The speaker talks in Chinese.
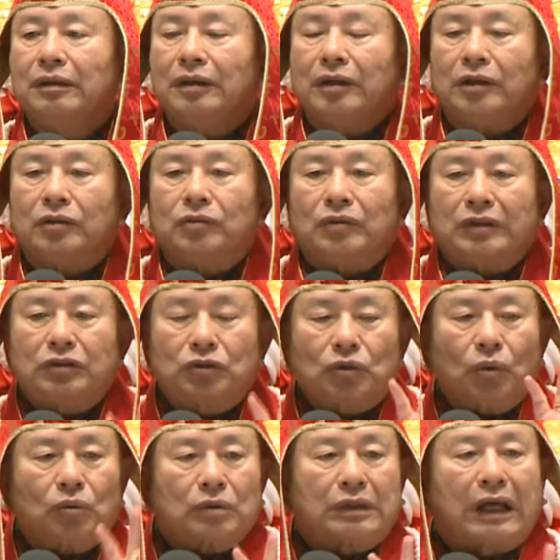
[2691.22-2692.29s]
因为一
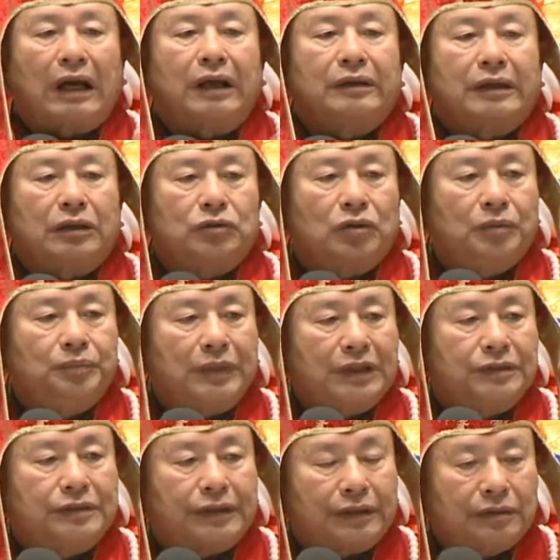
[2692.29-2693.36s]
动他，他就会变
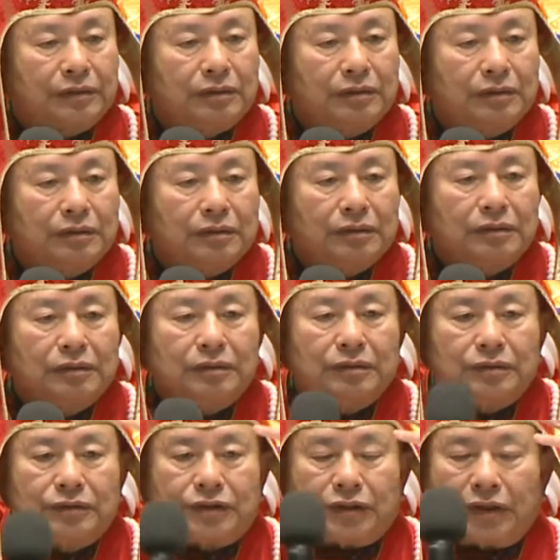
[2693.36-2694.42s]
成
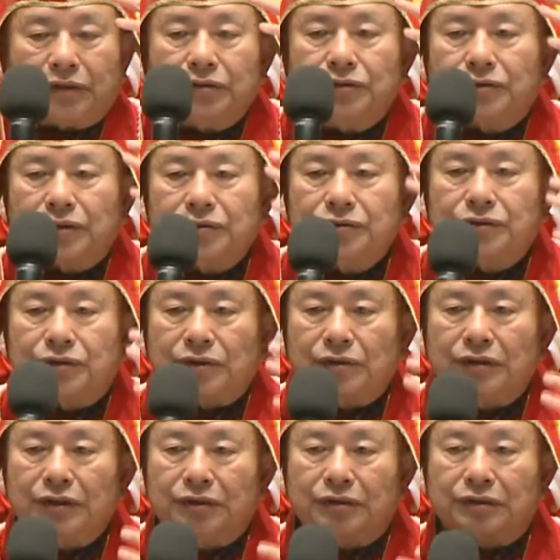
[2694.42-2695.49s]
全身舍
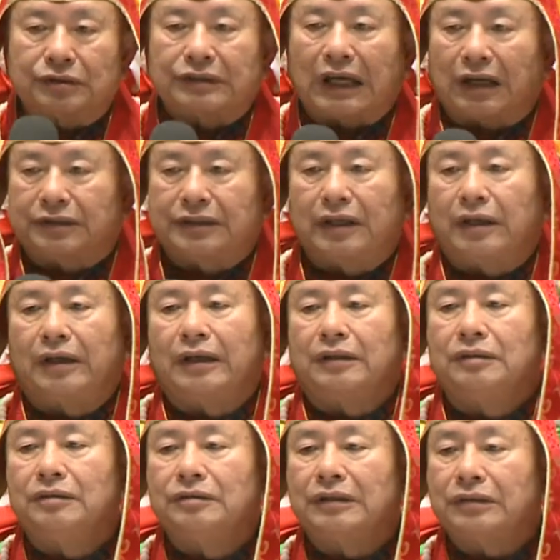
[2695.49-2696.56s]
利子洒下来，
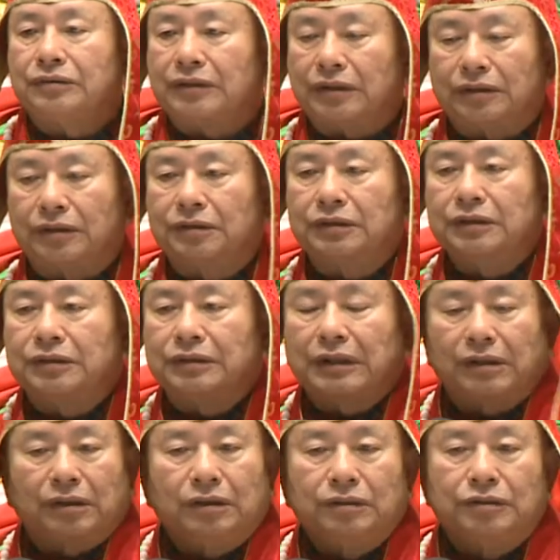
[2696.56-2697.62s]
在整个地
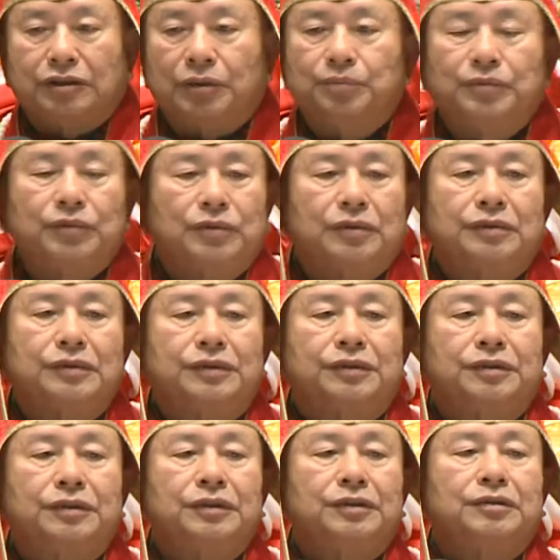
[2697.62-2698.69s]
上全部都是
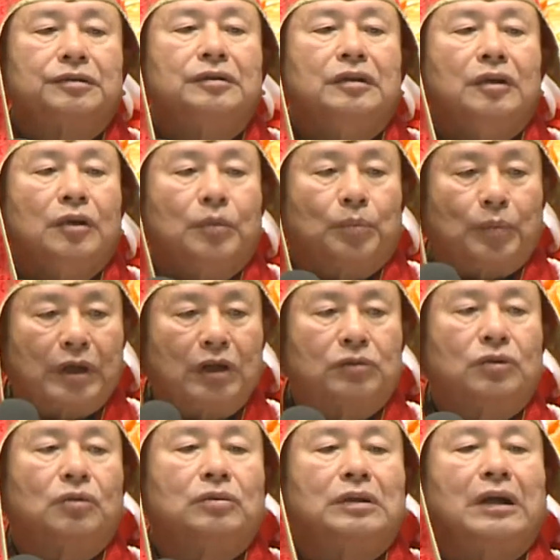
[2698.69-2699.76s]
舍利子，不要
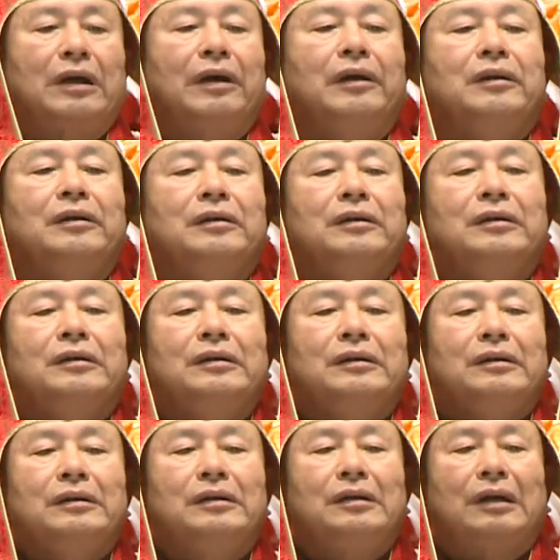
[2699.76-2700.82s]
动他，
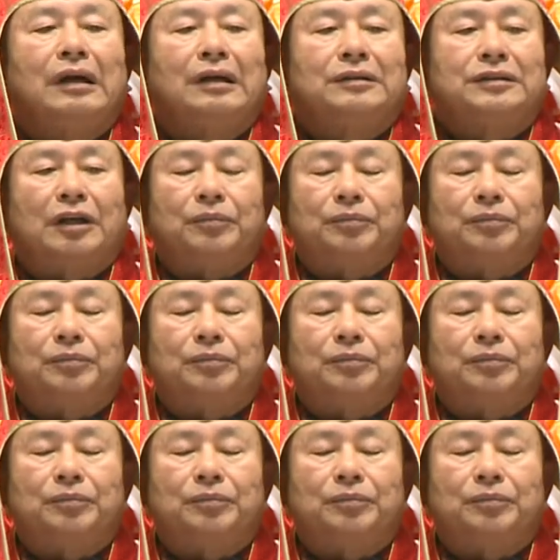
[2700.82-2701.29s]
啊，想